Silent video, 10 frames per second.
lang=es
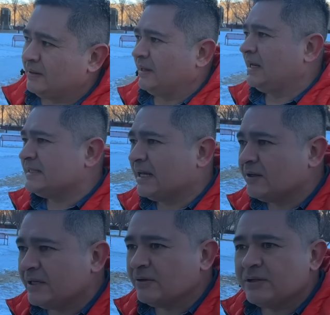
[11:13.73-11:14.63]
el Estado
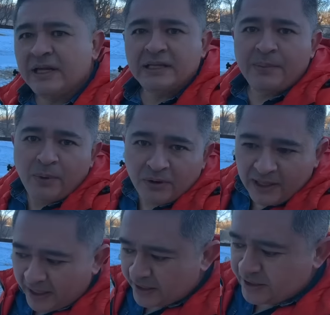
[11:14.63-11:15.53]
se los quita por
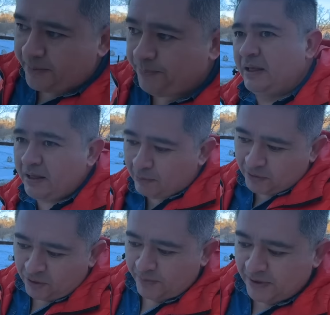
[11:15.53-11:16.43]
derecha y
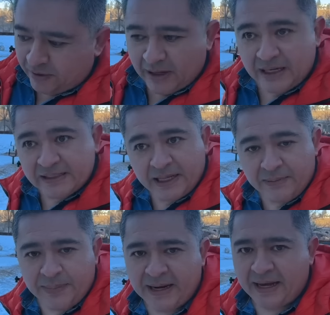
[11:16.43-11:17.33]
4 mil dólares
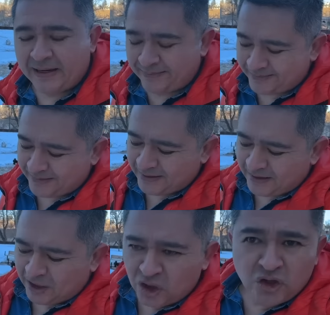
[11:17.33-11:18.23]
quedan para él.
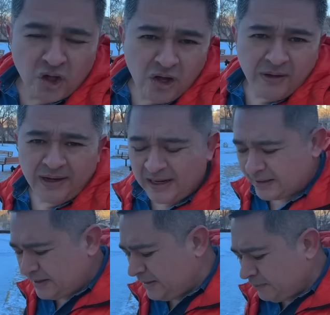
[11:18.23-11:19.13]
Todo es
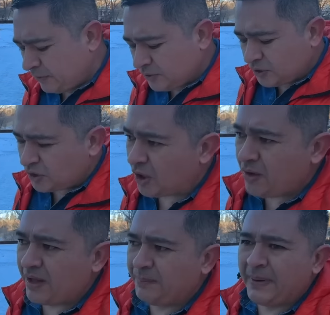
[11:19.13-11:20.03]
relativo,
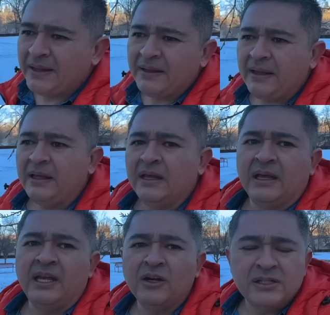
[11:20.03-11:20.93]
todo depende
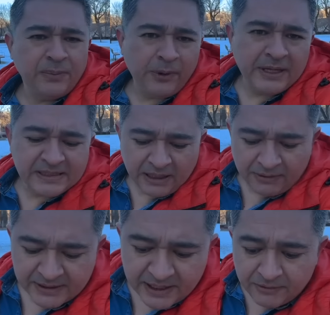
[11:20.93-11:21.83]
y no se puede
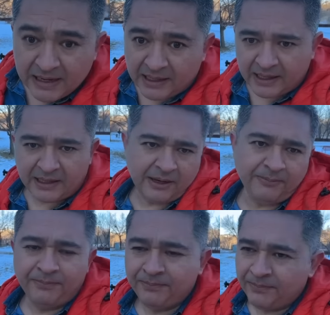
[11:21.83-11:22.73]
establecer una regla.
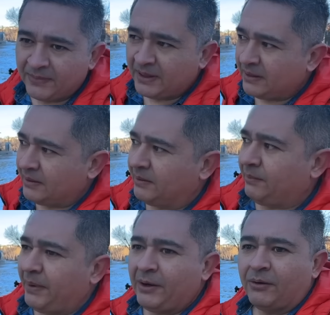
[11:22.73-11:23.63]

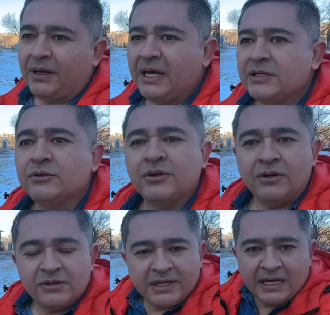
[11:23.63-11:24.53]
Pero esos son
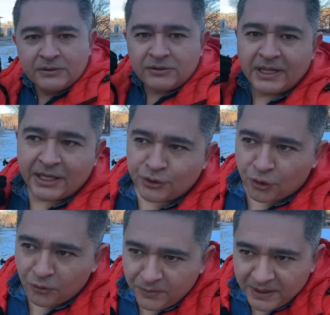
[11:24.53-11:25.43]
los casos que
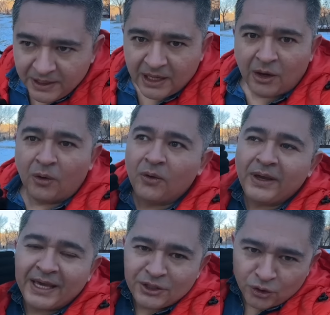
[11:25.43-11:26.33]
yo vi o
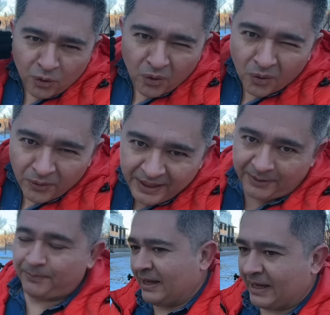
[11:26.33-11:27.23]
que yo
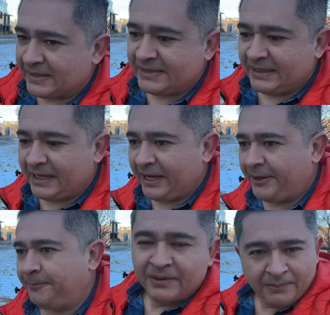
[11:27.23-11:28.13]
oí. Así
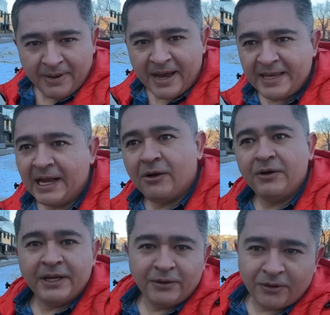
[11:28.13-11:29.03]
que vayan
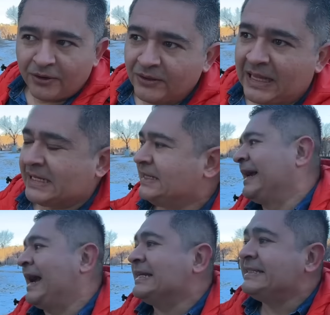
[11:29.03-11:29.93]
cogiendo notas.
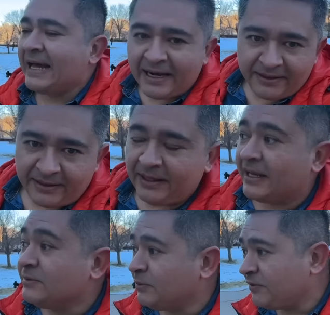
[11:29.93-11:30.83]
Casarse
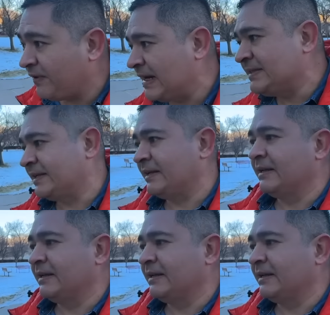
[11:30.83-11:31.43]
es muy fácil.